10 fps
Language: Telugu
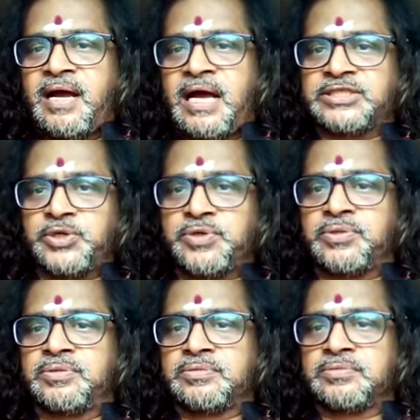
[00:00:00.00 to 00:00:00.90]
అసలు
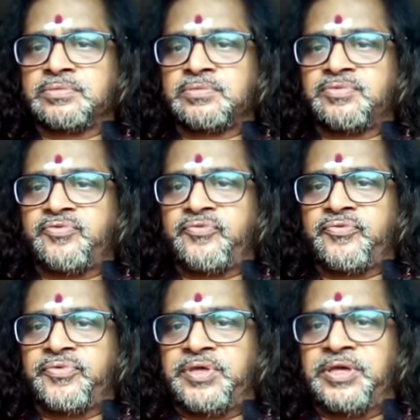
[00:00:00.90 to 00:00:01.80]

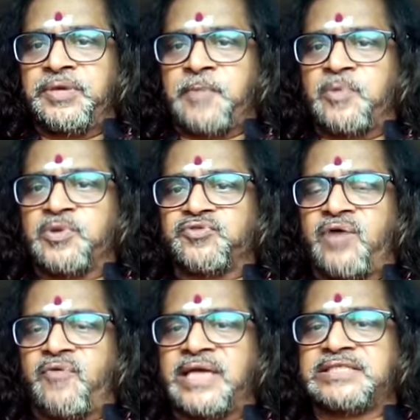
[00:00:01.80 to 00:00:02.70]
ఈ ప్రభుత్వ
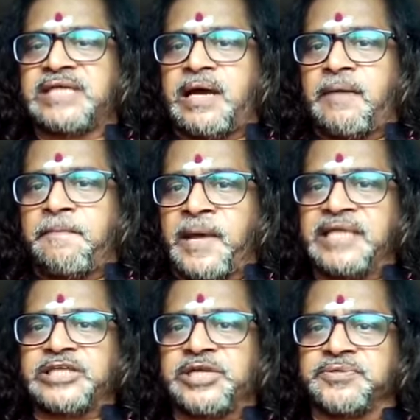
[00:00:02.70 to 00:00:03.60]
వైద్య
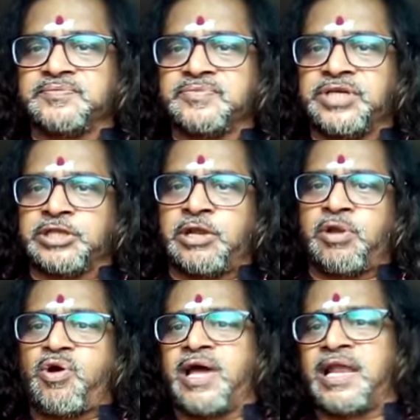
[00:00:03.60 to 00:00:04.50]
పరీక్షలు ఇతర
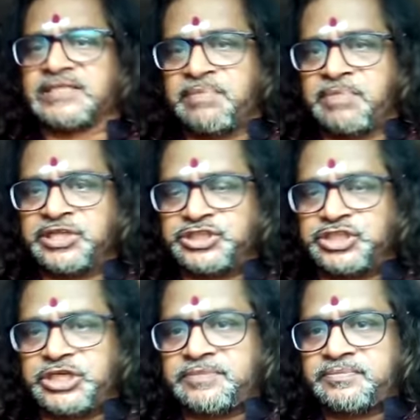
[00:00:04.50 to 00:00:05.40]
రోగాలకు
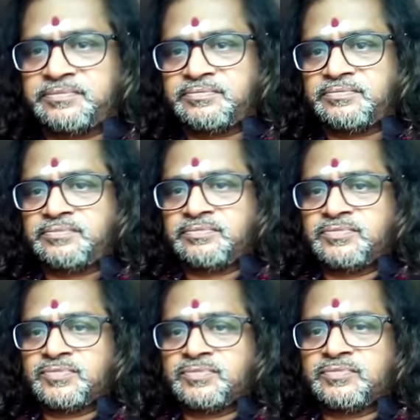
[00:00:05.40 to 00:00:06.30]
సంబంధించి
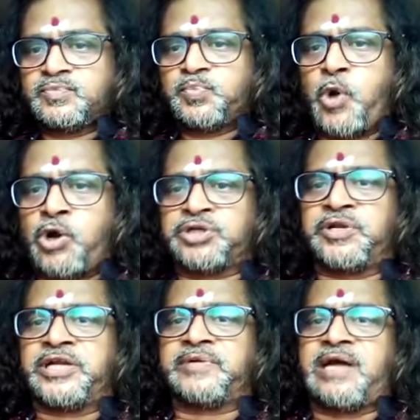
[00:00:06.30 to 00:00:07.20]

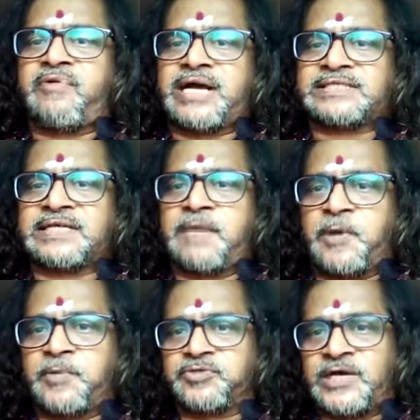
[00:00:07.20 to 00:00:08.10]
పోగొట్టుకునేటువంటి అవకాశంగా
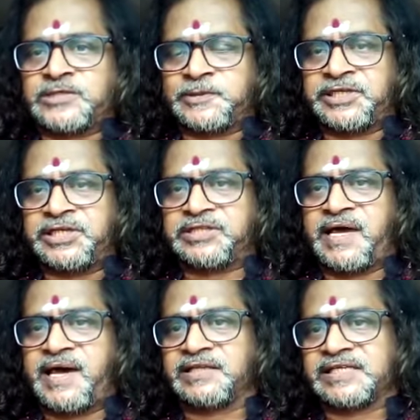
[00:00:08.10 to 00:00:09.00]
ప్రభుత్వ ఆసుపత్రిని
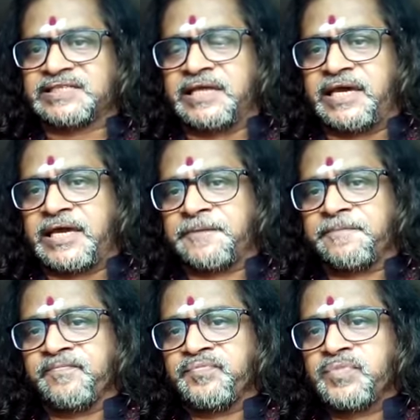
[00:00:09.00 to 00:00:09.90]
తయారు చేస్తే
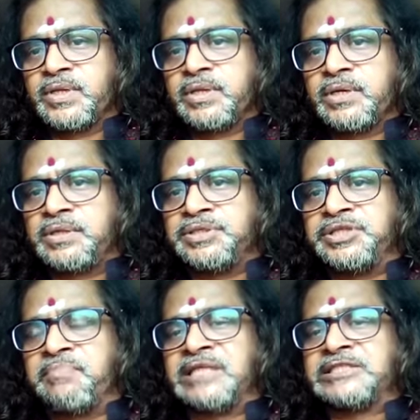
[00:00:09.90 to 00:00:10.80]

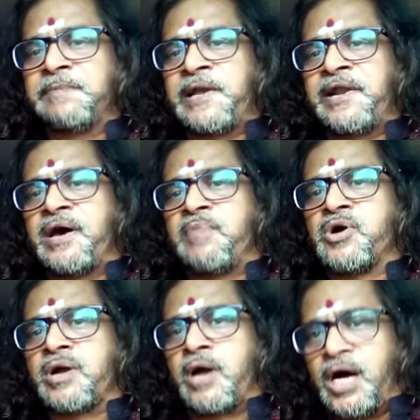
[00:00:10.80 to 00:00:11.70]
ఇది మంచి పరిణామం
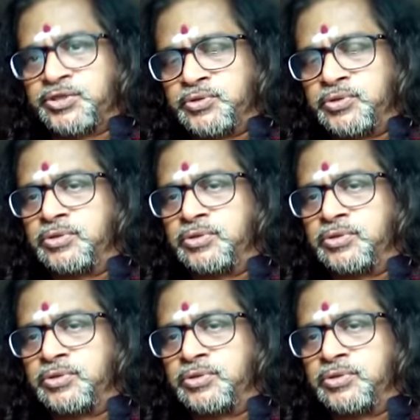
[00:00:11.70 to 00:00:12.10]
కాదు